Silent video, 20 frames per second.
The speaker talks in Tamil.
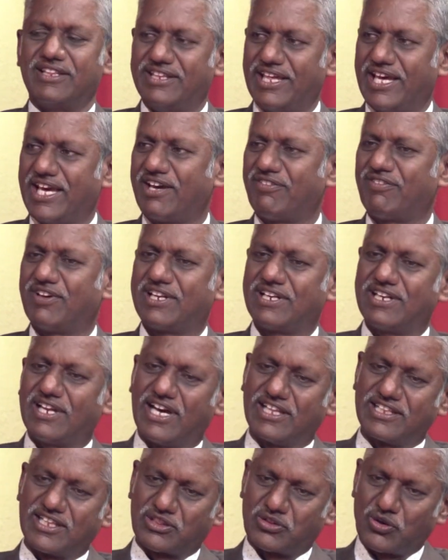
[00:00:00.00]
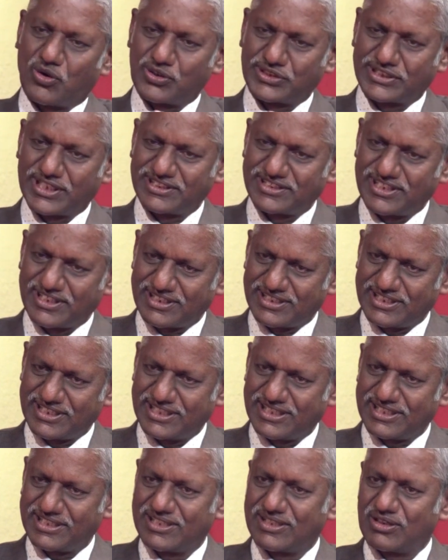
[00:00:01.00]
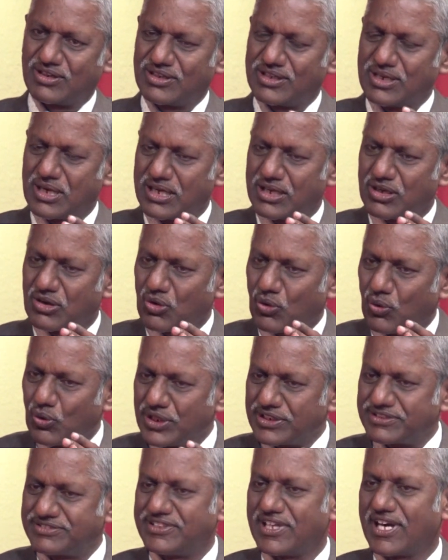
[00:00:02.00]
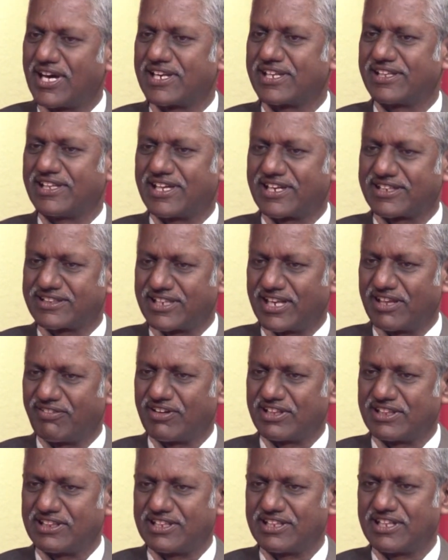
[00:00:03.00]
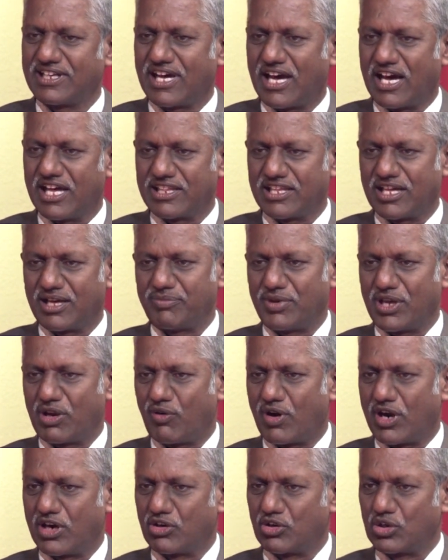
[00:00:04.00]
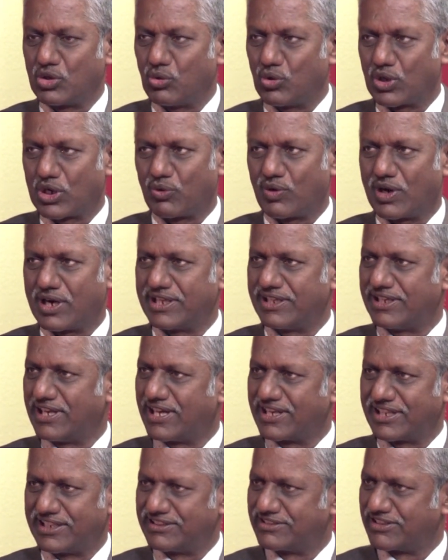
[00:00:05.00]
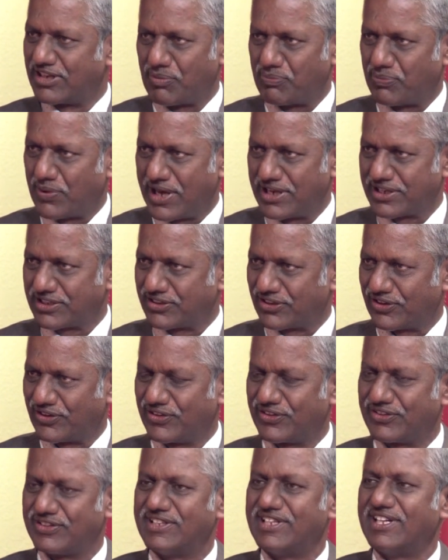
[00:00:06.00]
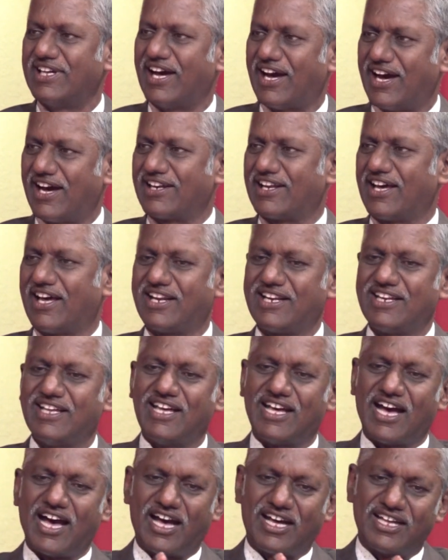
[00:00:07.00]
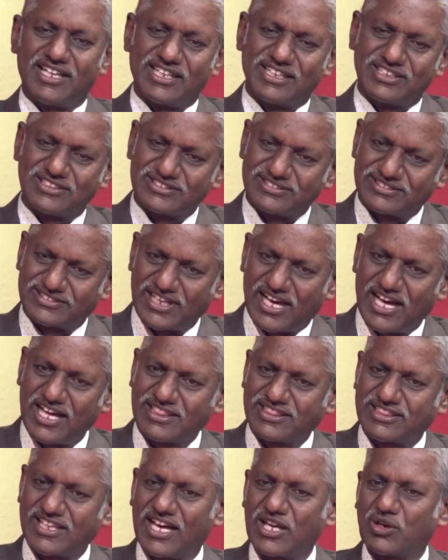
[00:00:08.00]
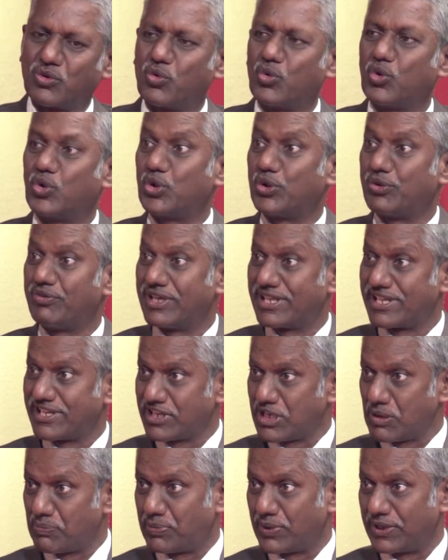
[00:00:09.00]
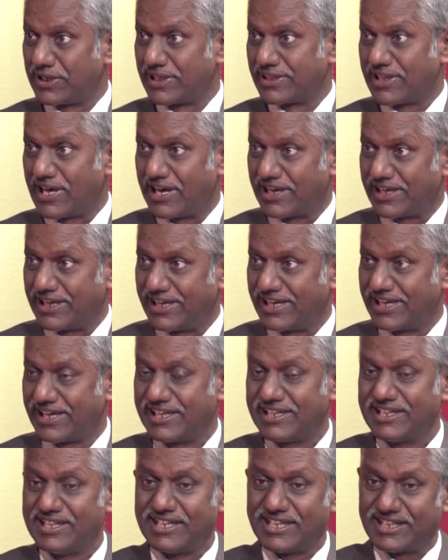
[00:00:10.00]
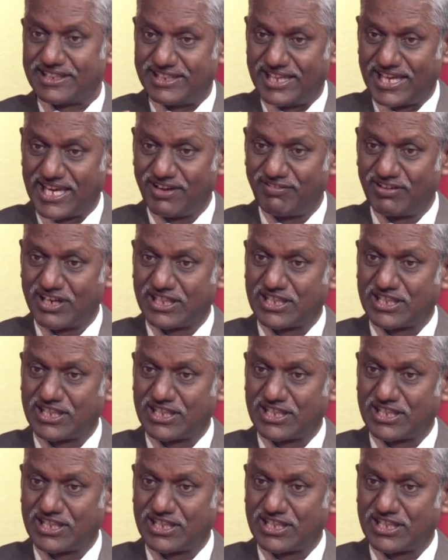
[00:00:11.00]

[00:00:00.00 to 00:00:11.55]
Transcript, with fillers: தேவன் அந்த தோட்டத்திற்கு குளிர்ச்சியான நேரத்தில் வந்து ஆதாம் ஏவாளோடு உறவாடினார் என்று நாம் பார்க்கிறோம் ஆனால் சாத்தான் ஊடுருவியதற்கு பின்னதாக தேவன்